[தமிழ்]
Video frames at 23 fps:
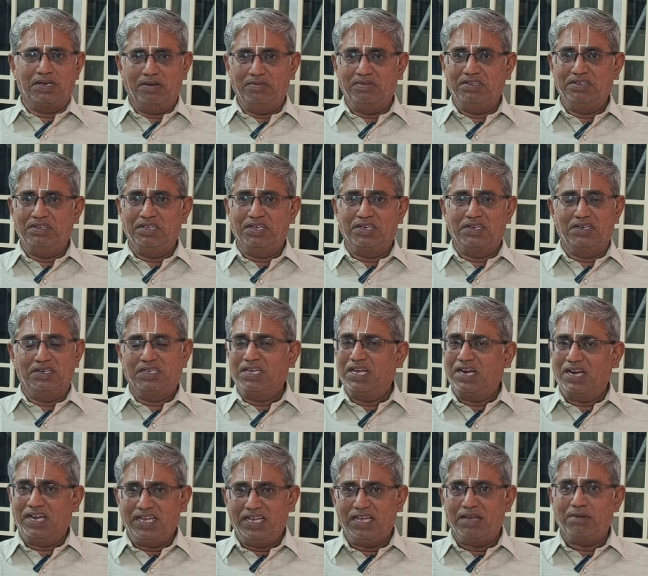
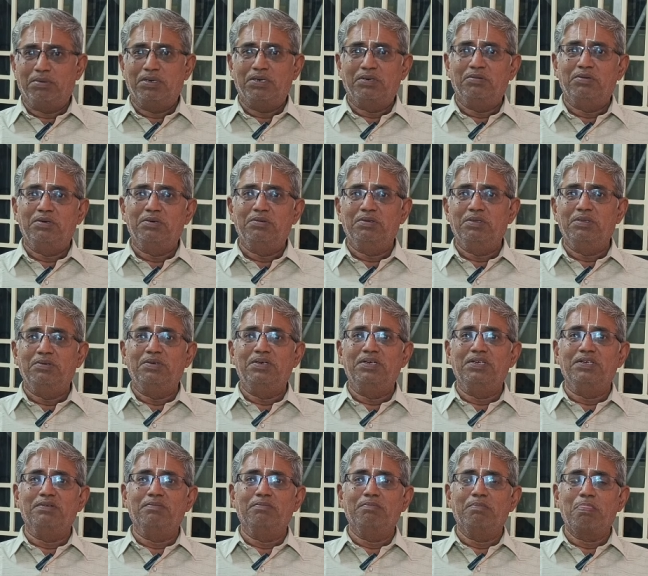கவிஞர்களுக்கு எல்லாம் ஏற்பட்டு விடுவது
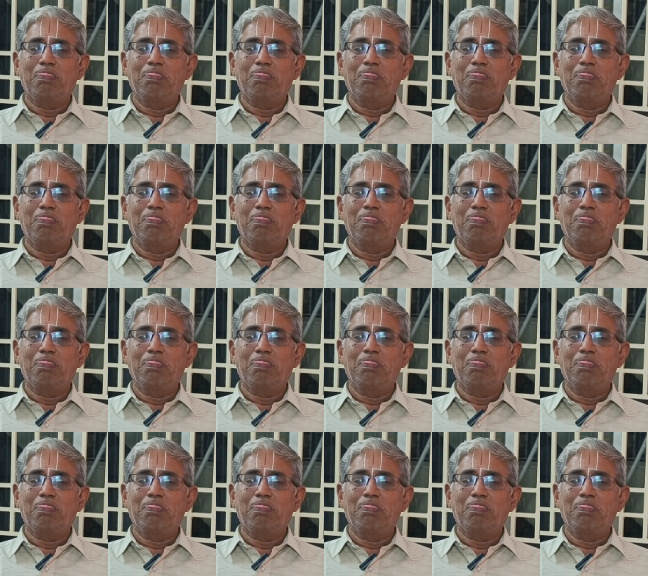உண்டு